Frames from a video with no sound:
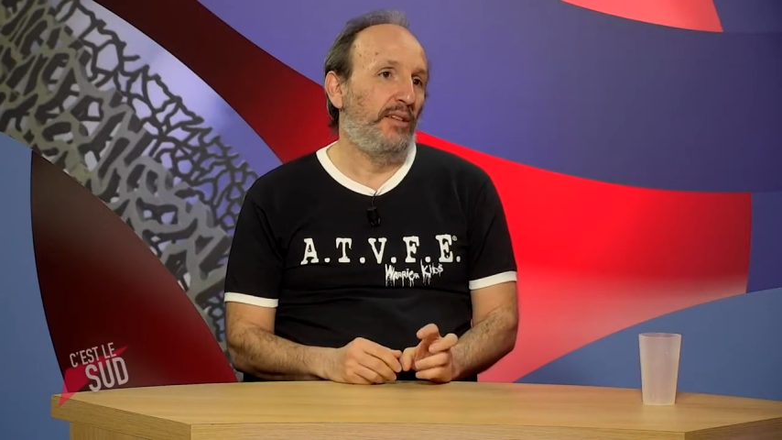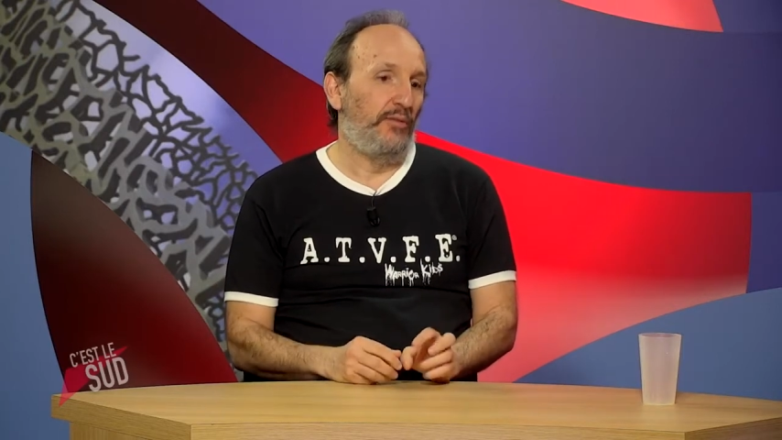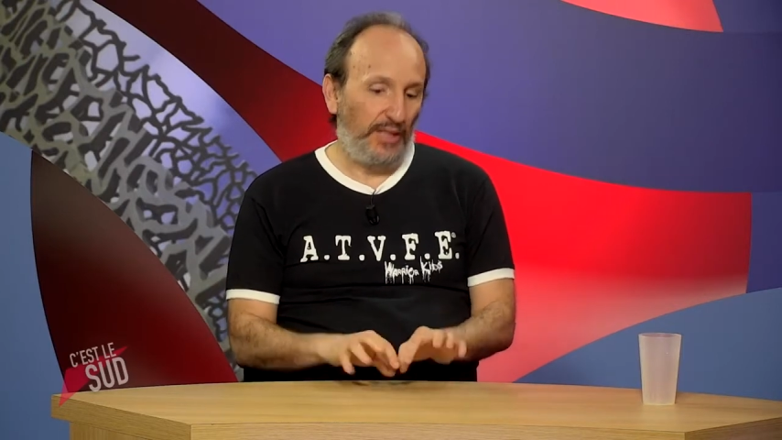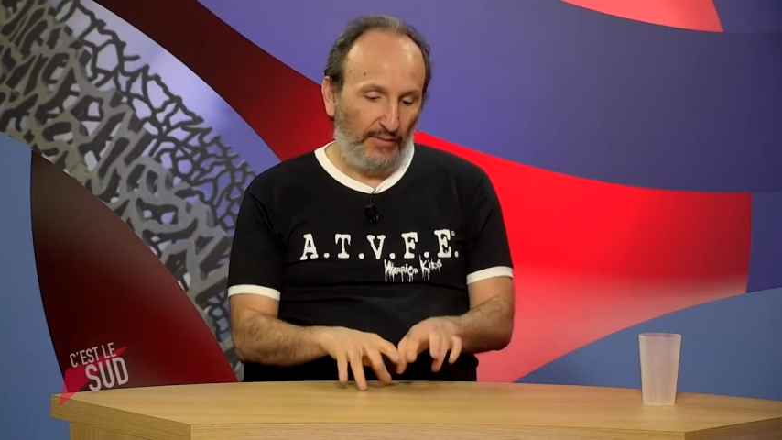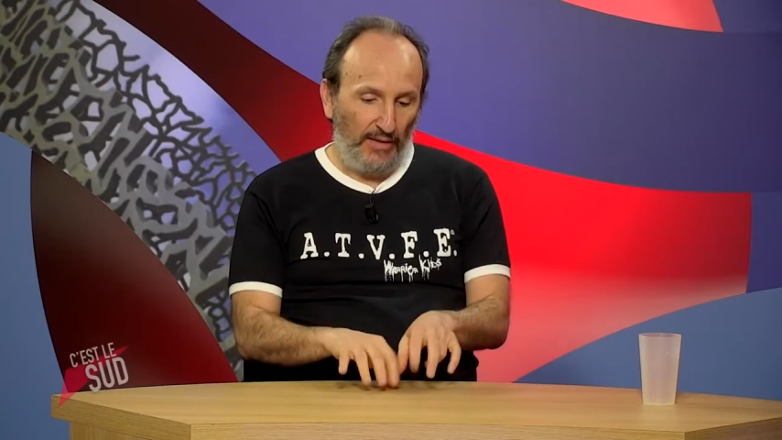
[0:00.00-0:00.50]

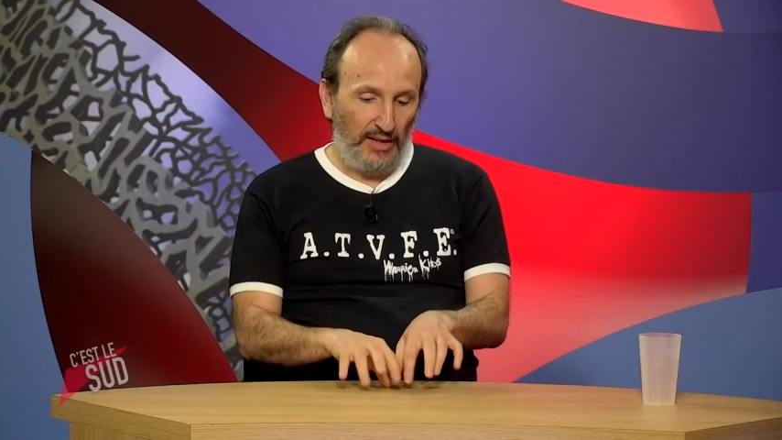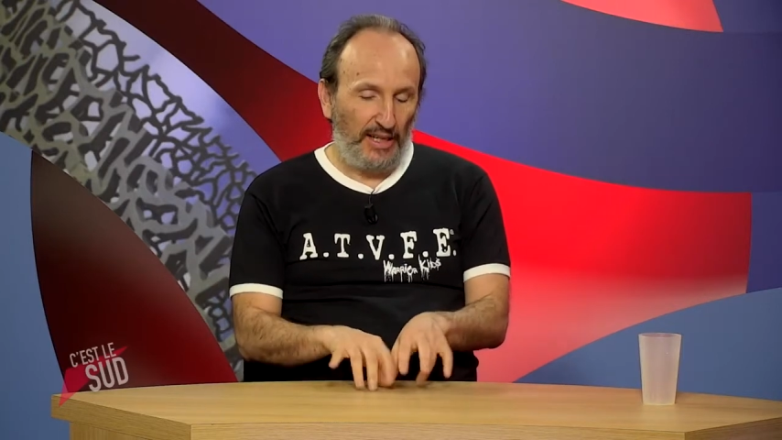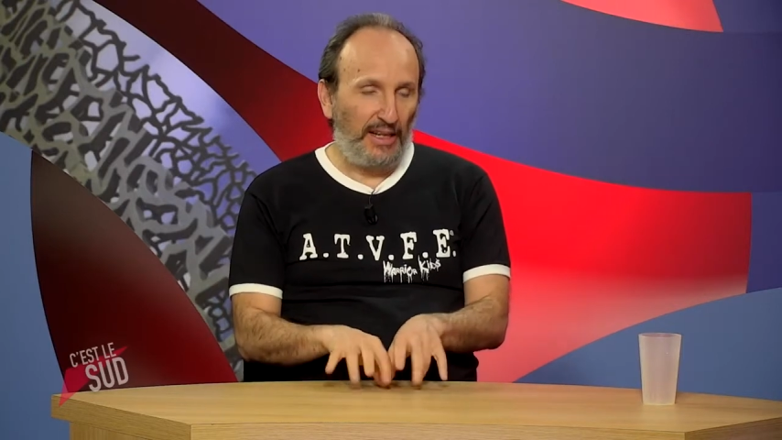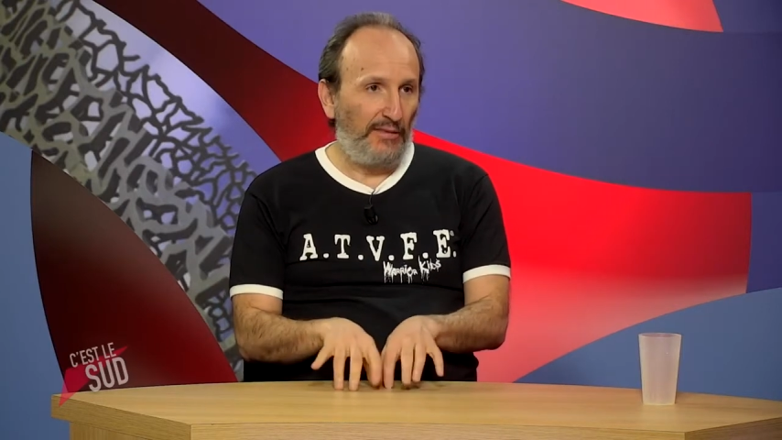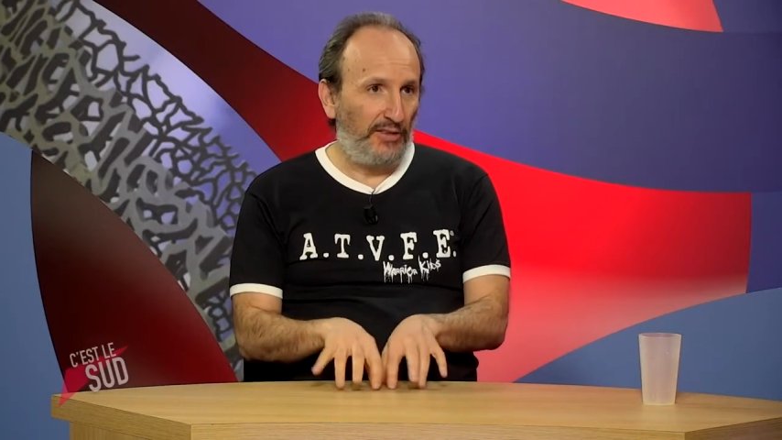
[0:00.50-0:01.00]
Vous savez, avec
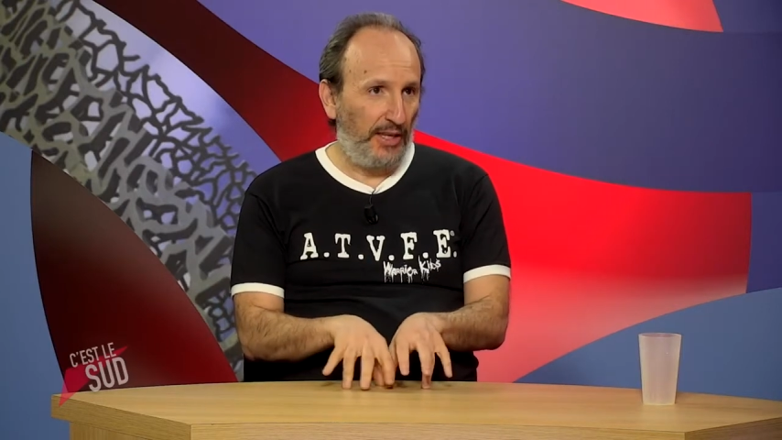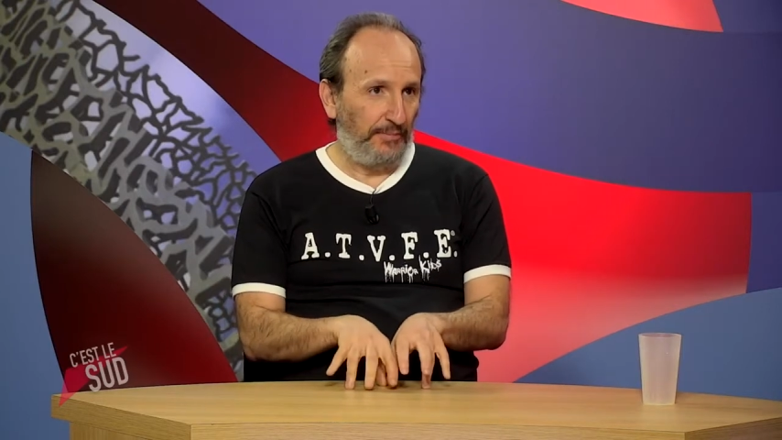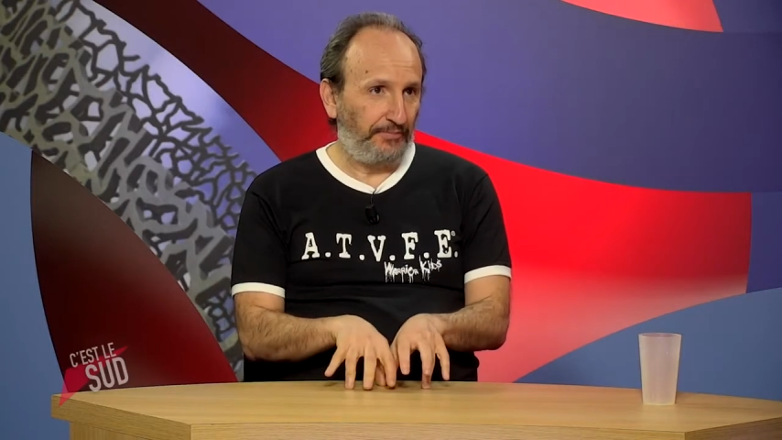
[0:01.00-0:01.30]
les claviers.